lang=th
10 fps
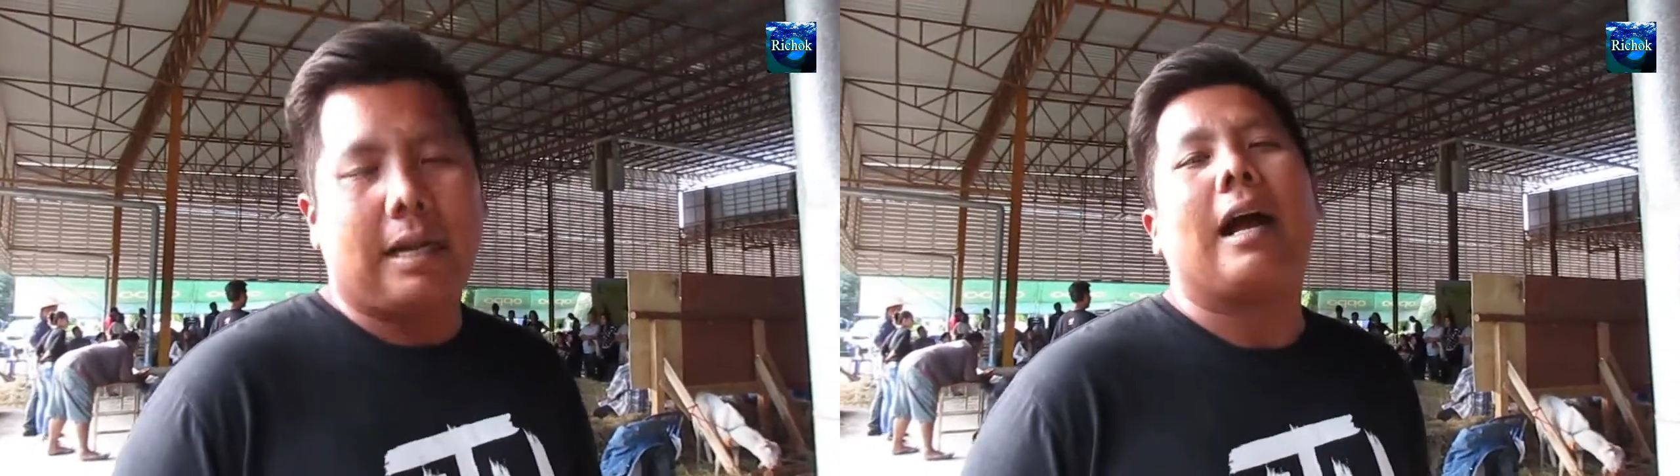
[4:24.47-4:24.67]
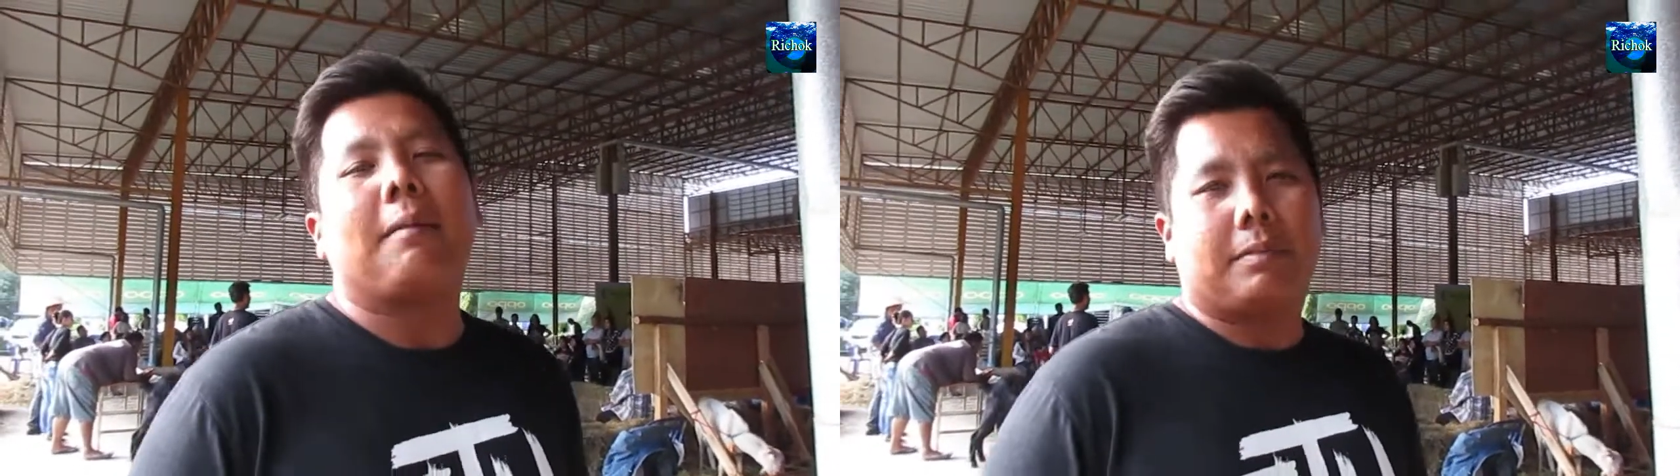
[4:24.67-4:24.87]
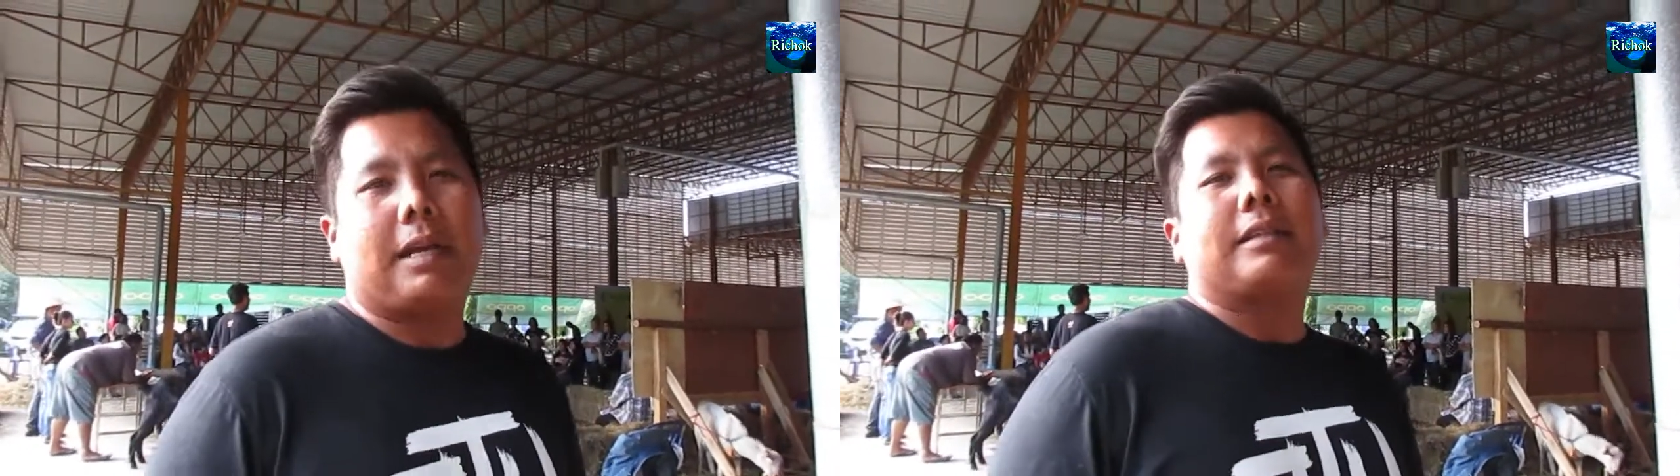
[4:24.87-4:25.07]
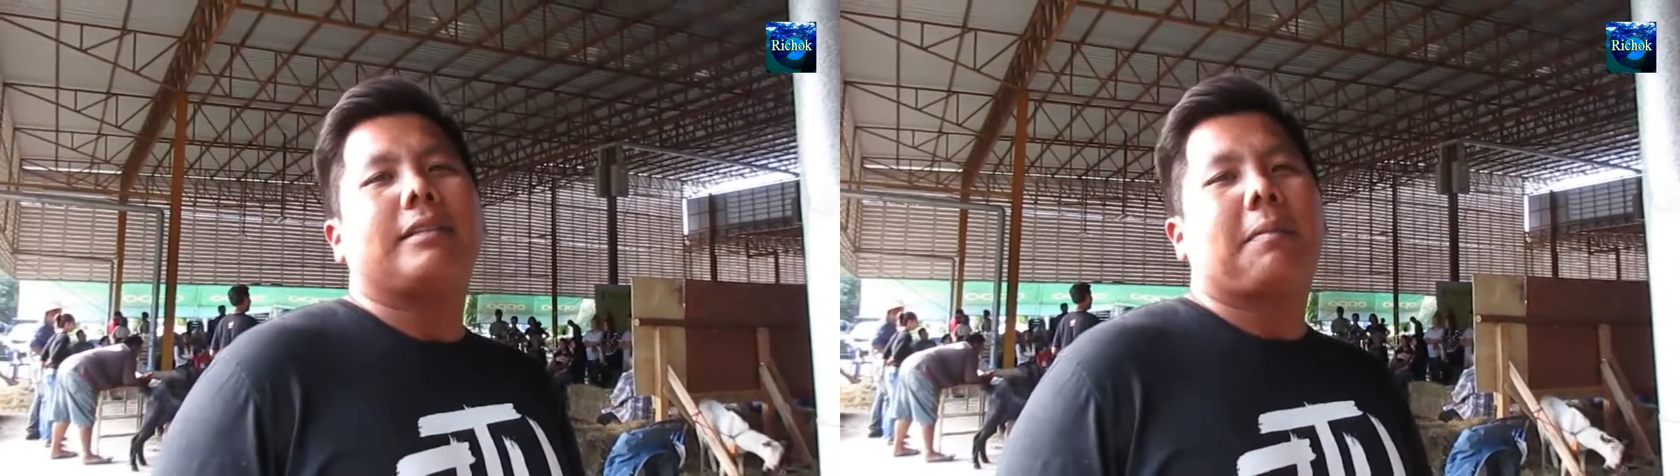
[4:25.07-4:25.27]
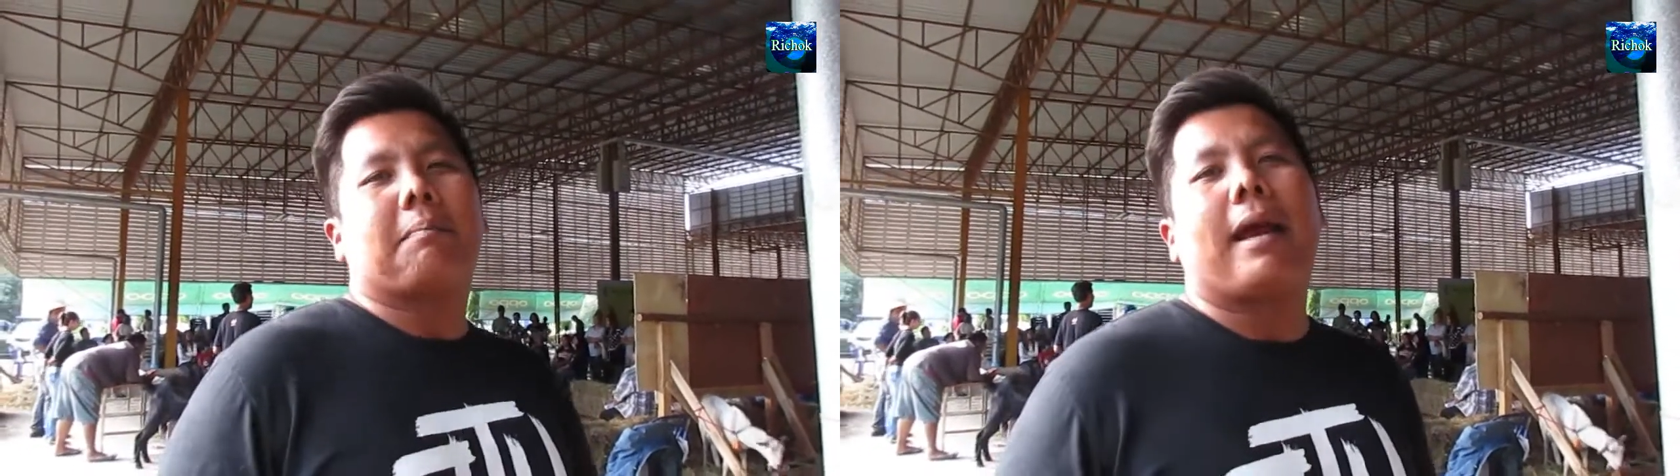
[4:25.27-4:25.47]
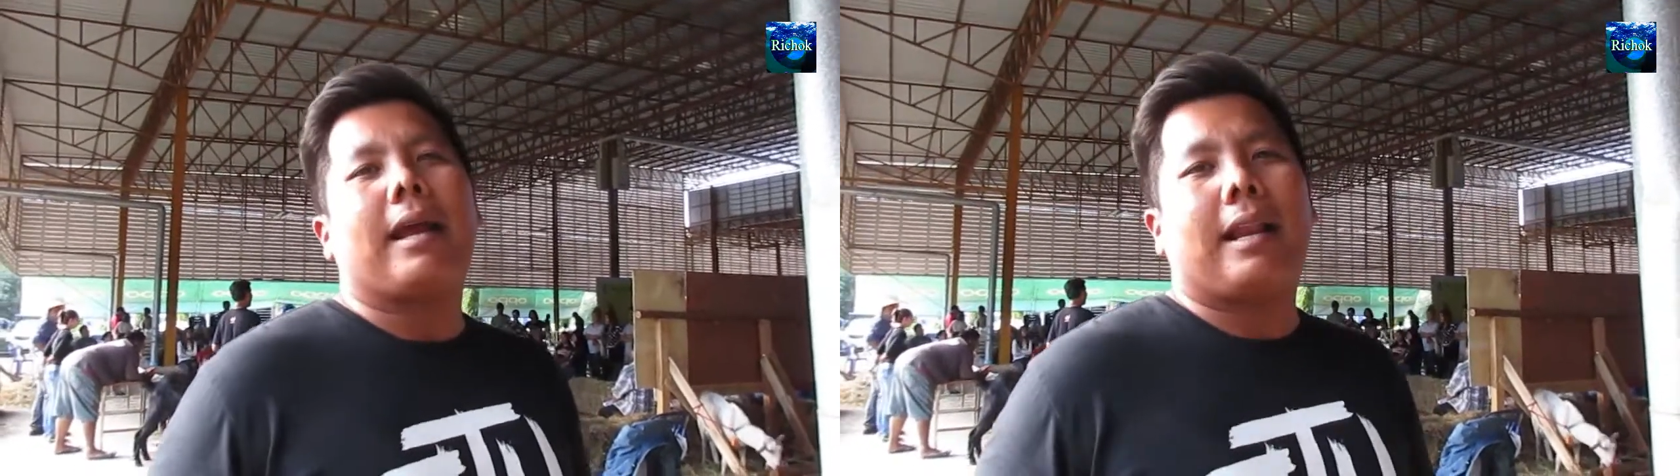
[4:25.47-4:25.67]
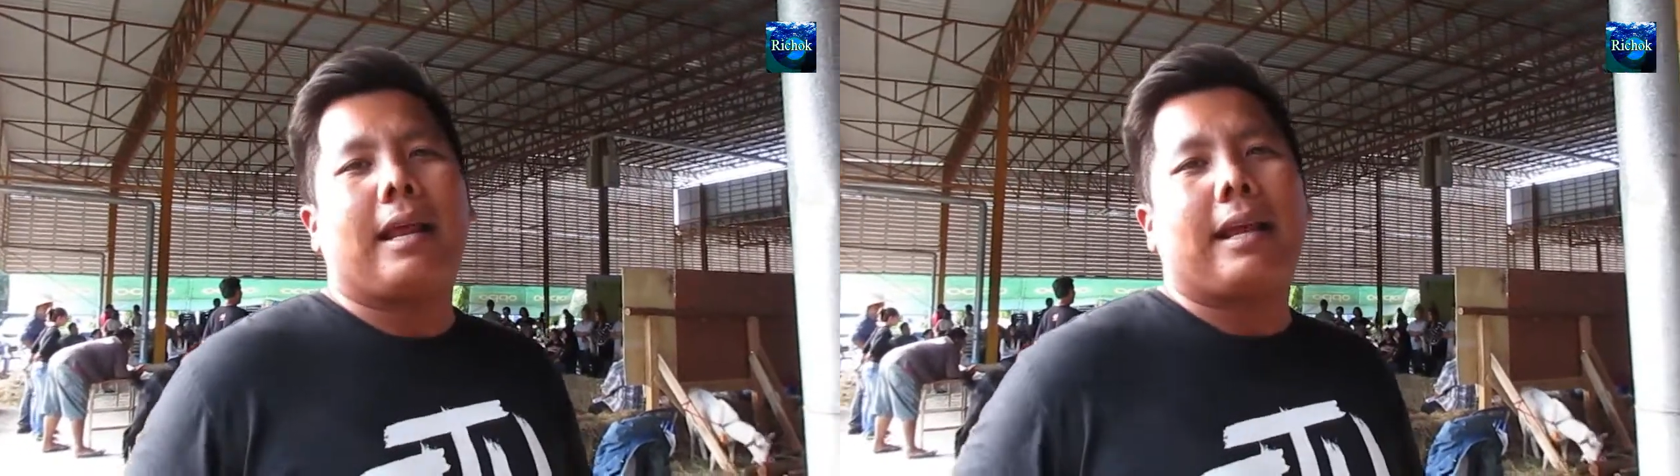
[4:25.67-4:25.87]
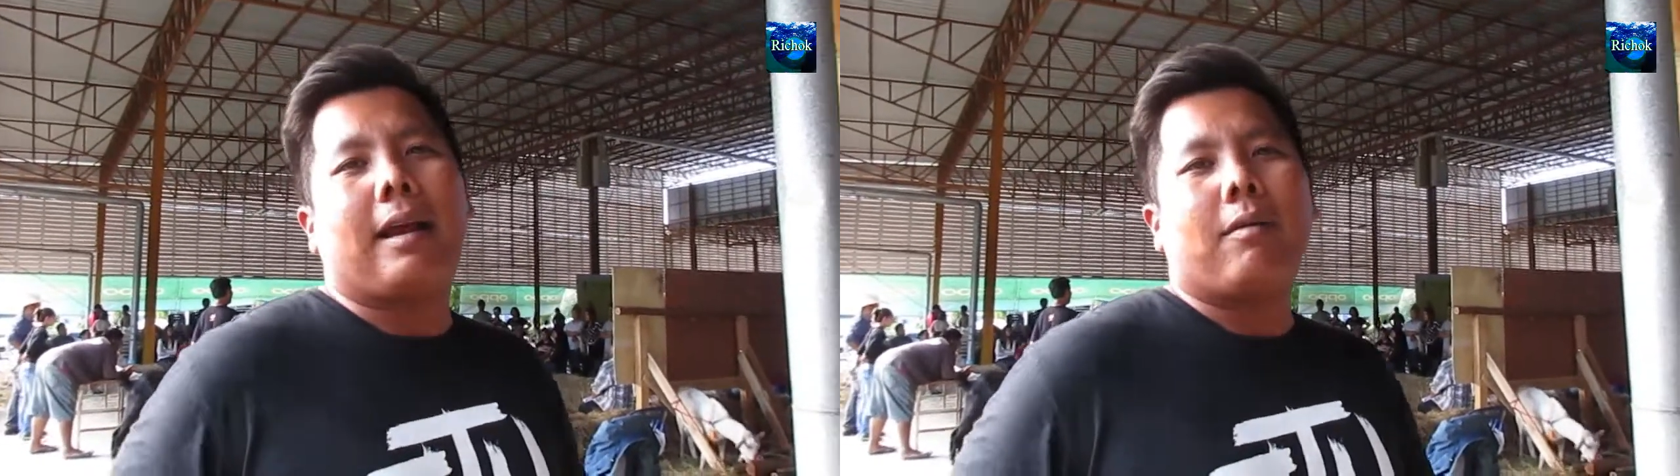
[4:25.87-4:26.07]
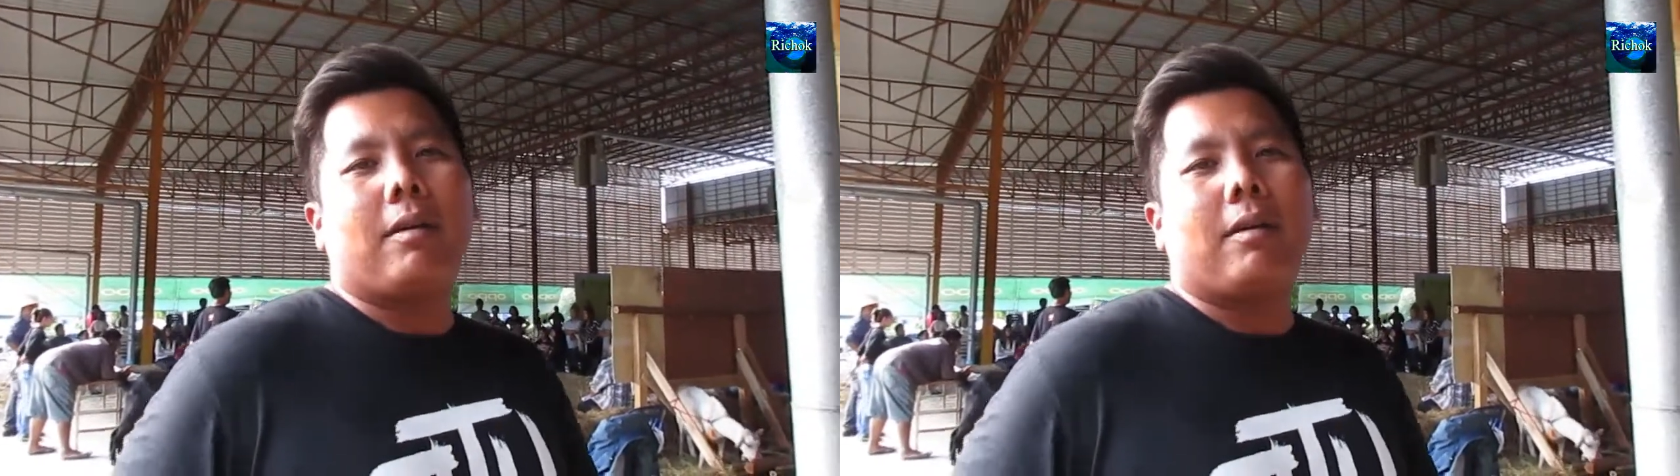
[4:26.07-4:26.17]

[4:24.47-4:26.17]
ครับก็จะเจ็บไปอะไรเงี้ย